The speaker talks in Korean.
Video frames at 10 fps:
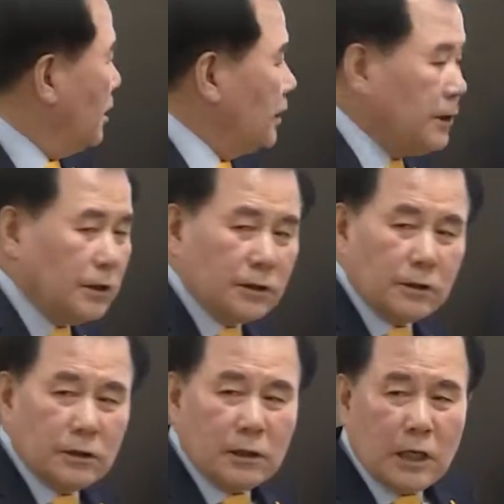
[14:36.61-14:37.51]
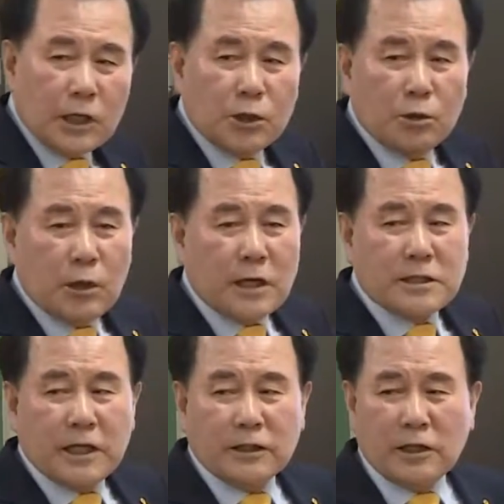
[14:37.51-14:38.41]
이 학교
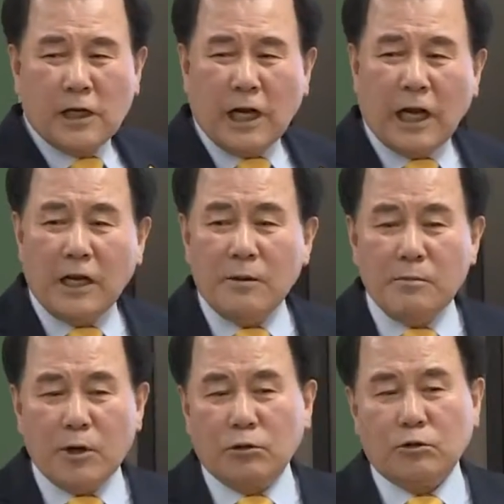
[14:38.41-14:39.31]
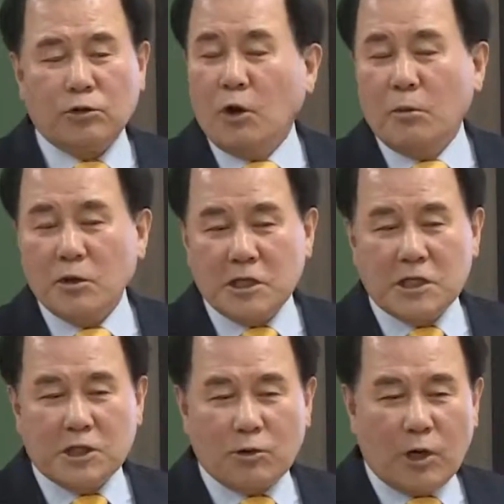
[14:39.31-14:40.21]
학생들을 한 명도
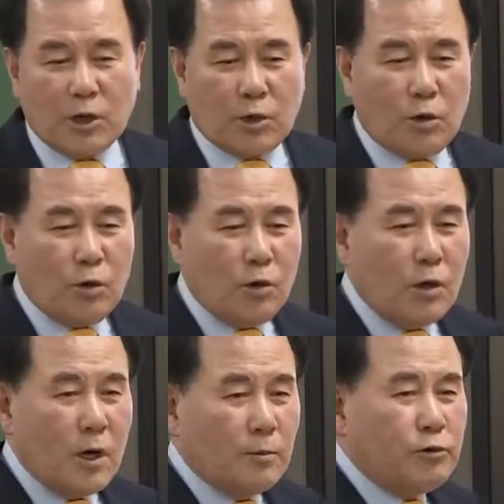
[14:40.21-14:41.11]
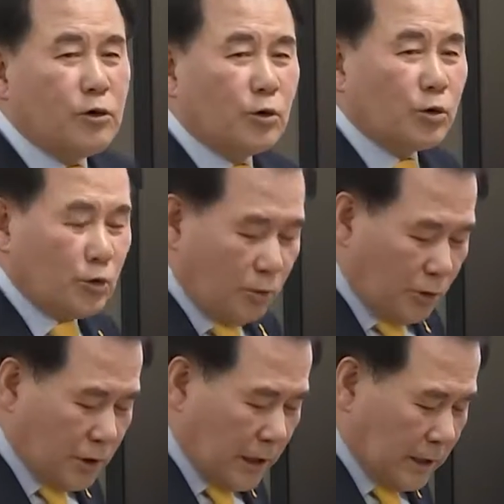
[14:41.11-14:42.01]
넘어지지도 않고 불꽃도
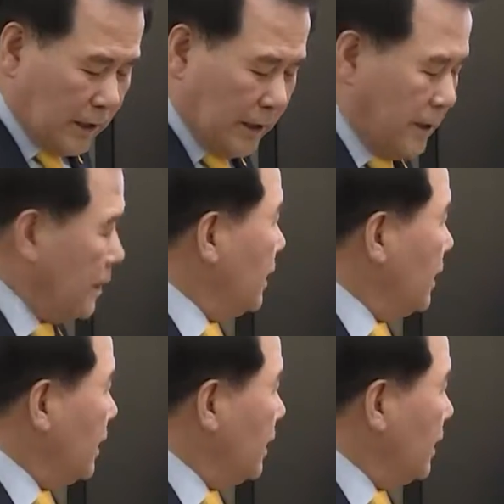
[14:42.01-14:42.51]
보지 않게